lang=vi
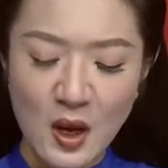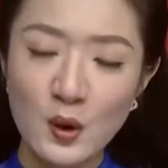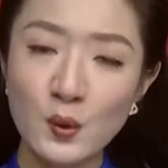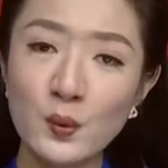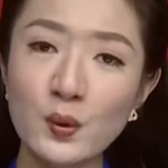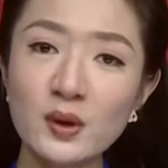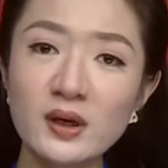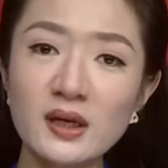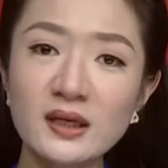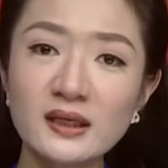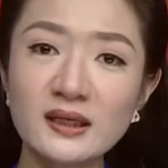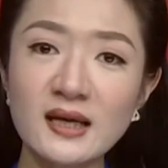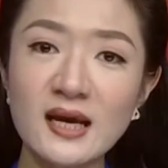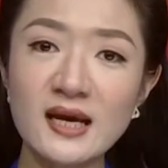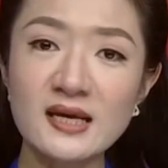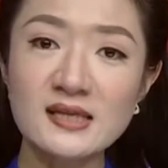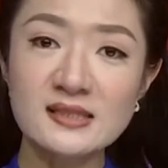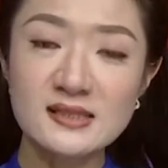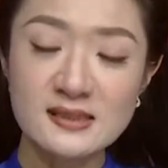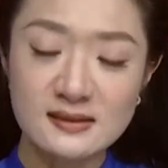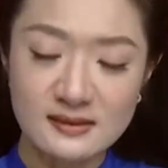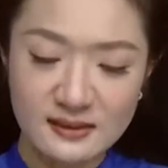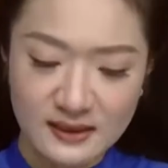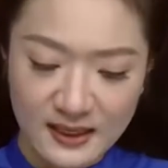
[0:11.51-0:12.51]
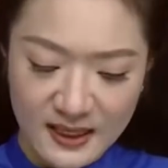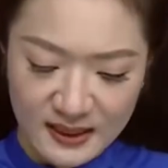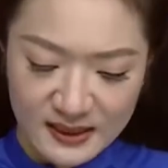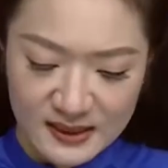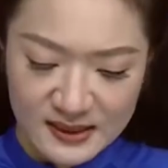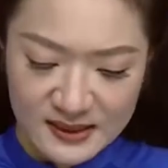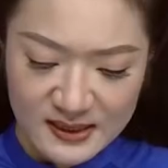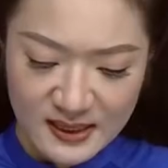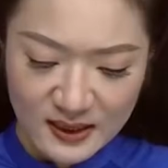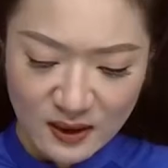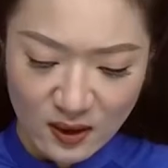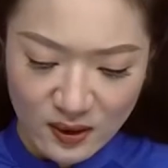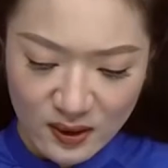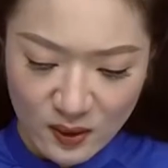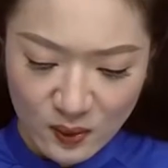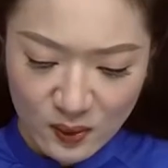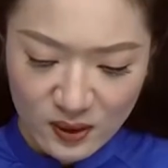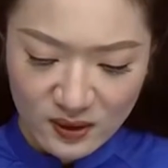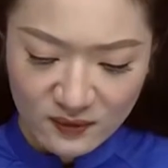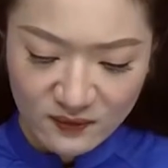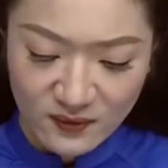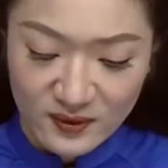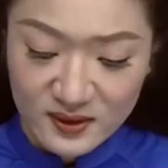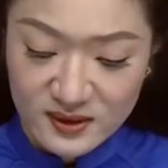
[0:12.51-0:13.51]
Quy định này dự kiến sẽ có hiệu
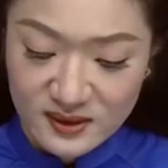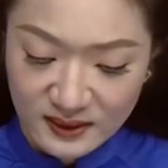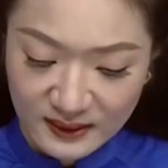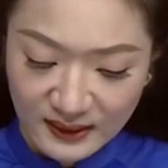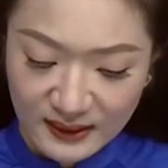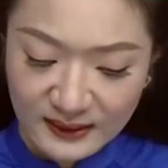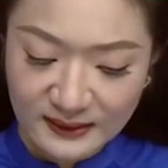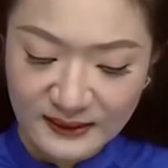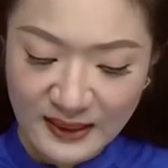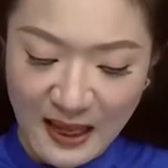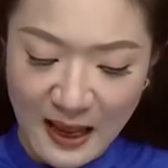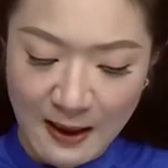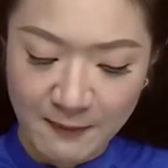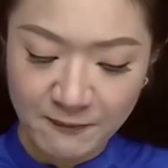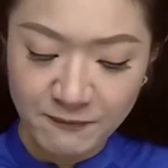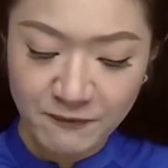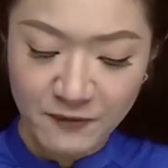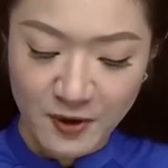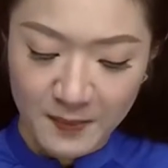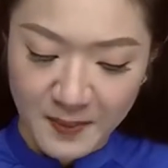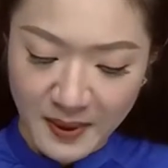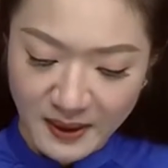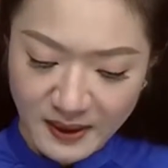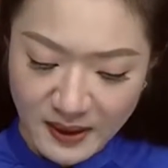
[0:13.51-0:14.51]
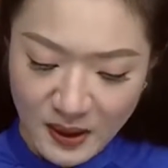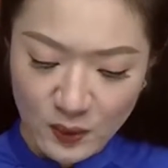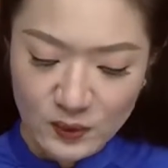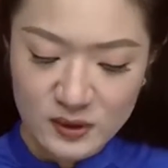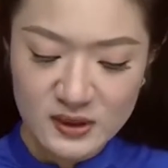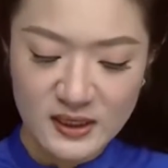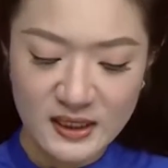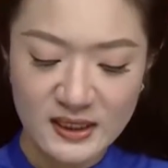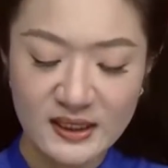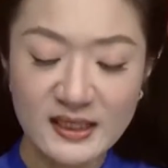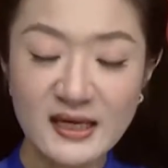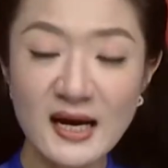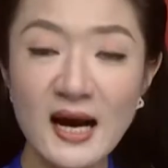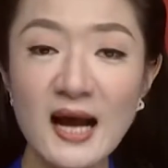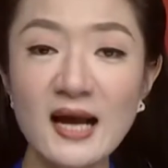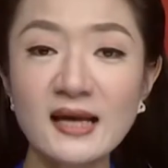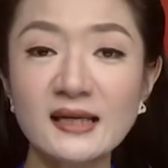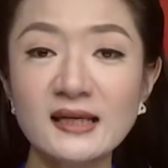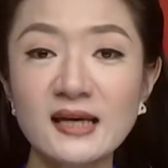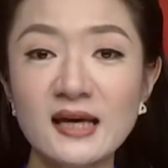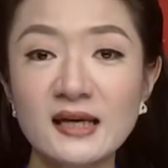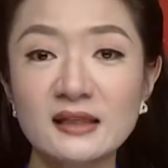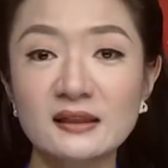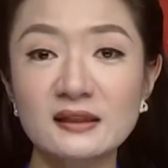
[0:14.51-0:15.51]
lực vào giữa tháng 8 và bắt đầu triển khai
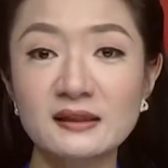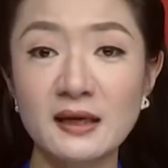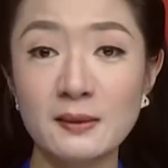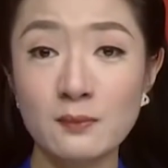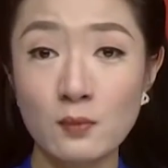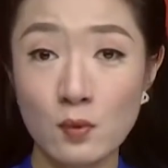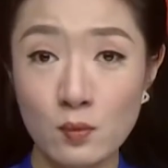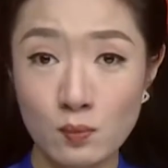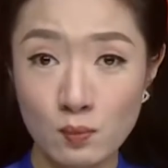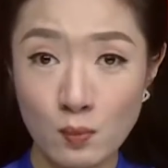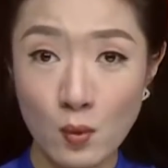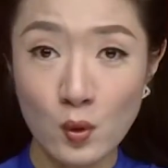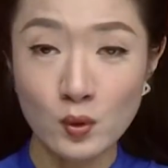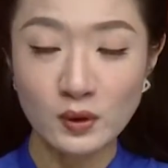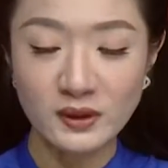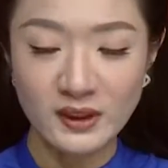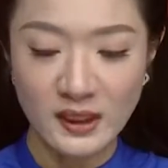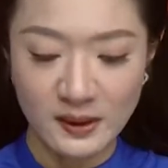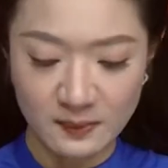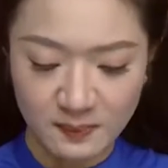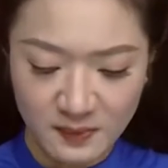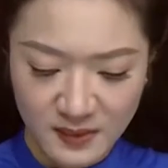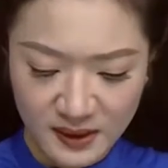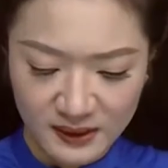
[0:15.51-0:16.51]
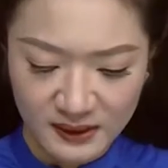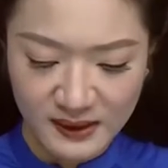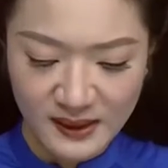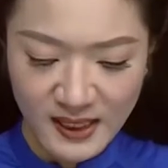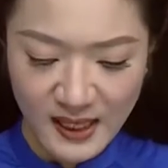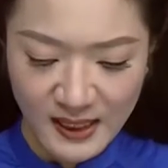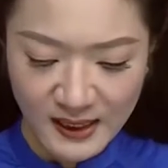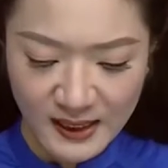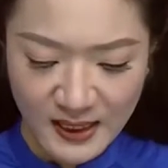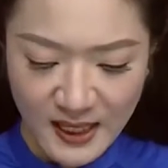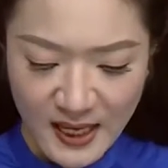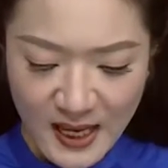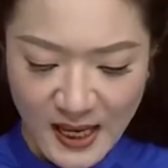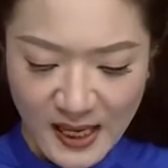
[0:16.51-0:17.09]
kể từ ngày 1 tháng 10 tới đây.